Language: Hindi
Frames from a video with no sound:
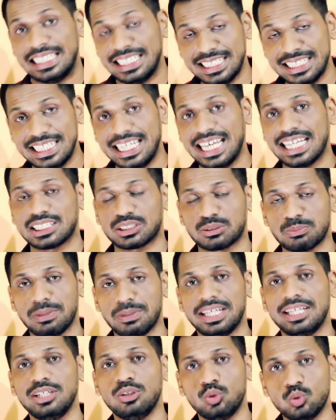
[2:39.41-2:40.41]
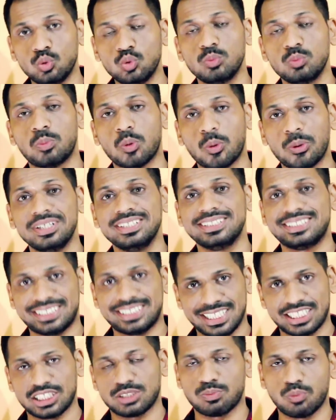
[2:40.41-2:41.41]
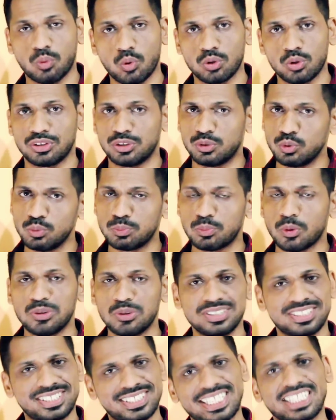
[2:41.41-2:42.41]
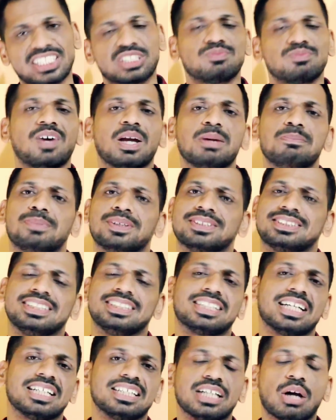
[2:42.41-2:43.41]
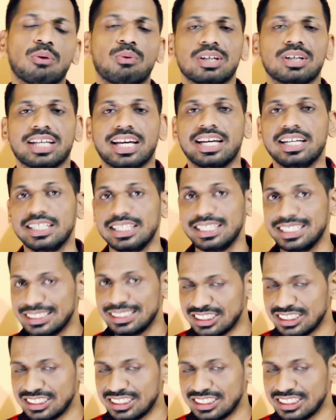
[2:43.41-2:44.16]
इंडेक्स में 2.64 2.65 परसेंट का गिरावट है